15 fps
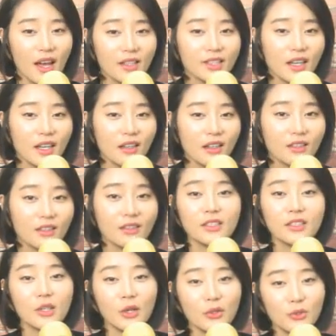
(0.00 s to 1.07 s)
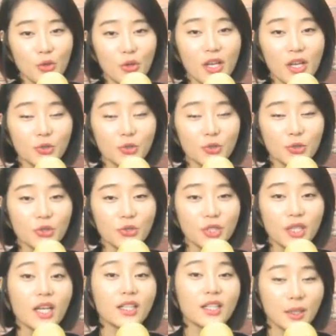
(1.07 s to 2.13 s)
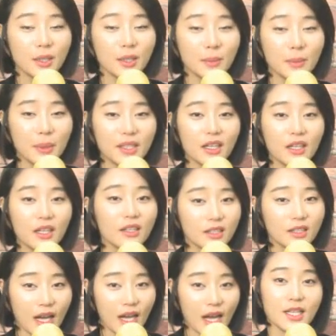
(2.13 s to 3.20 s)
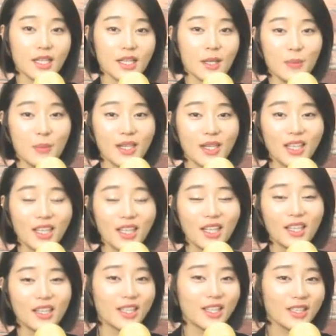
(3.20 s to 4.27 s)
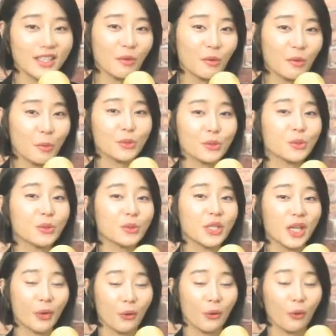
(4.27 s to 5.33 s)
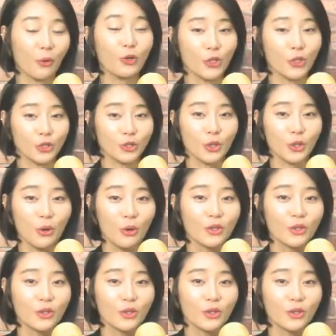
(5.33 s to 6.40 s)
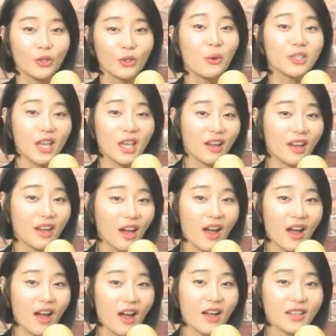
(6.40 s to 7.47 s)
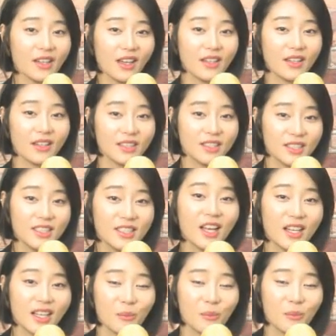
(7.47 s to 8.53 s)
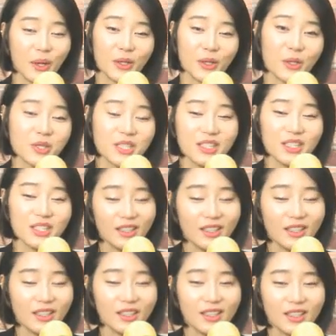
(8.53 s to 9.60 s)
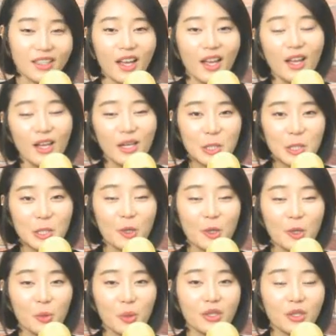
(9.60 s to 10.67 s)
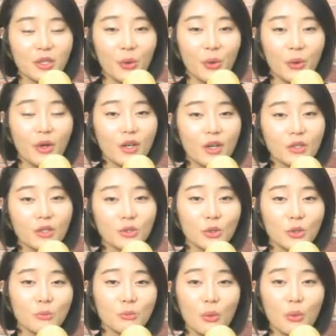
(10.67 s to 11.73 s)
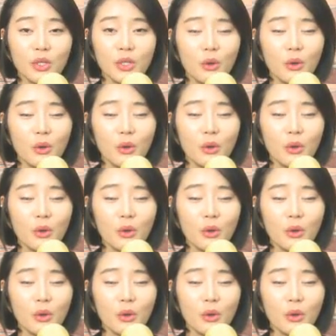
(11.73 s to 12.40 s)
항상 그런 추억의 가수 이야기를 할 때마다 그 가사말이 이 사람의 목소리랑 어울려져서 더 그게 강하게 진하게 박혀지는 게 아닐까 싶기도 한데요. 저는 뭐 이거